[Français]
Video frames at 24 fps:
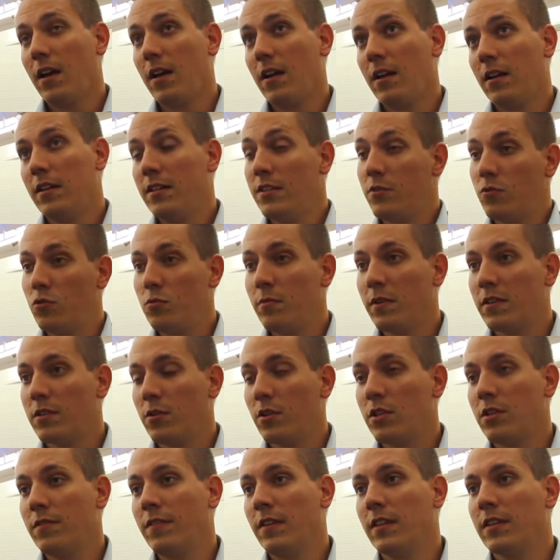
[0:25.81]
À l'issue du
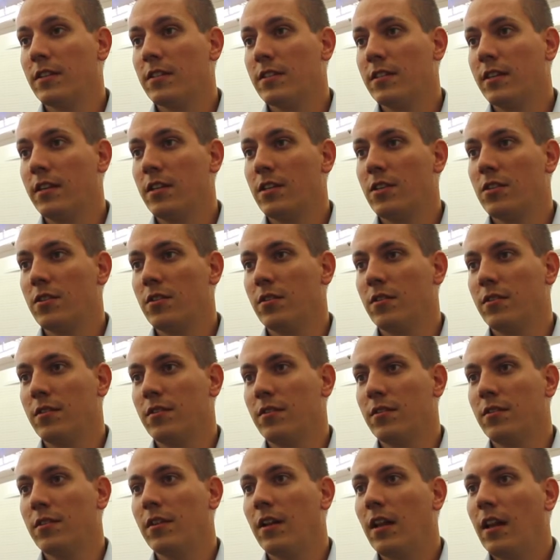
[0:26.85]
master, j'ai fait un stage
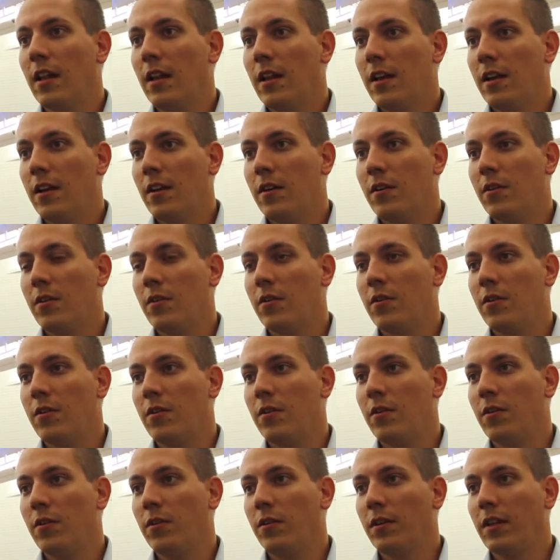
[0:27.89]
euh,
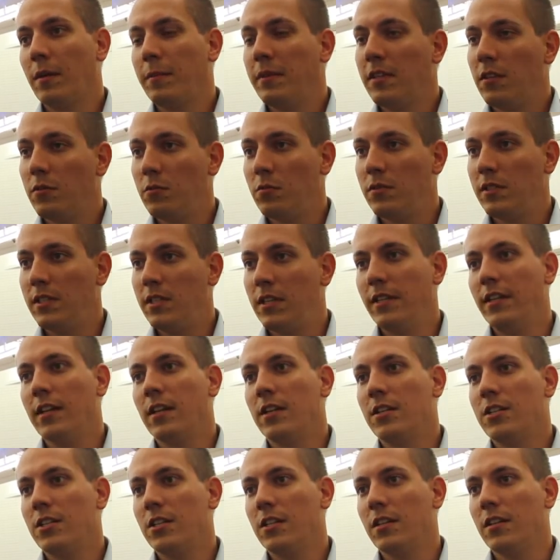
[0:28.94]
en cabinet d'audit
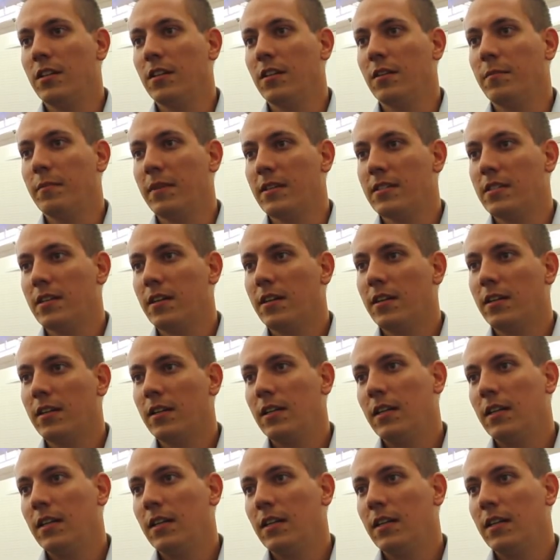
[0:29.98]
légal chez Mazar.